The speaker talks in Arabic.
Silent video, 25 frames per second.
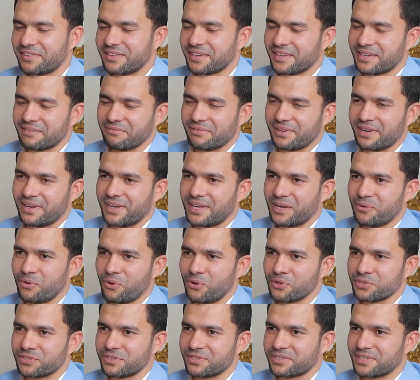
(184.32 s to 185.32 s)
ثقه في الله
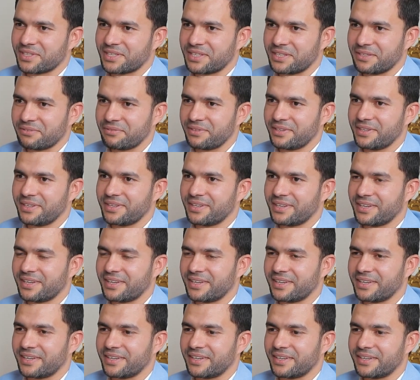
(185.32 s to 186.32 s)
وحسن ظن فيه
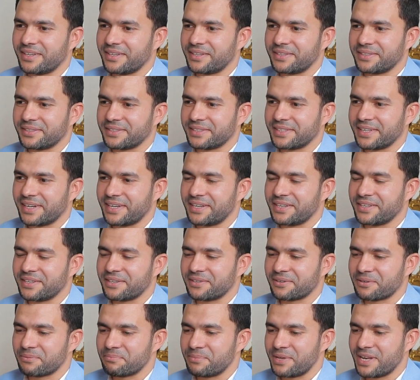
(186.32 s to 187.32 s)
آه،
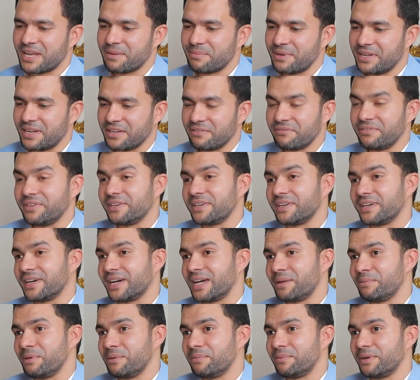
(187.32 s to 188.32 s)
يعني ربنا يبارك فيك يا
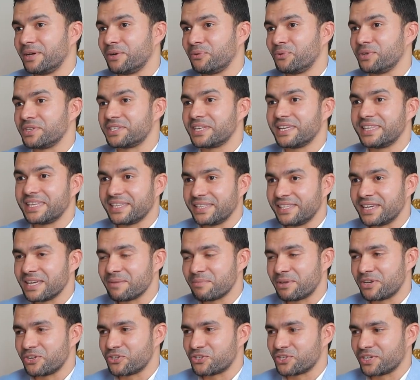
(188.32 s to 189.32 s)
حبيبه ويسعدك
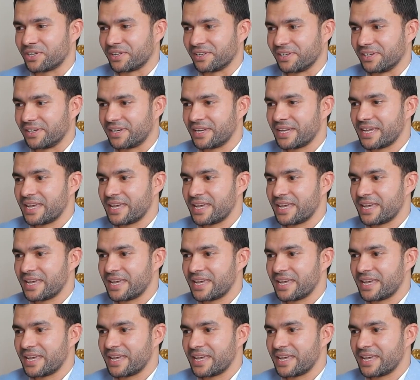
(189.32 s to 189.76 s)
دايما ان شاء الله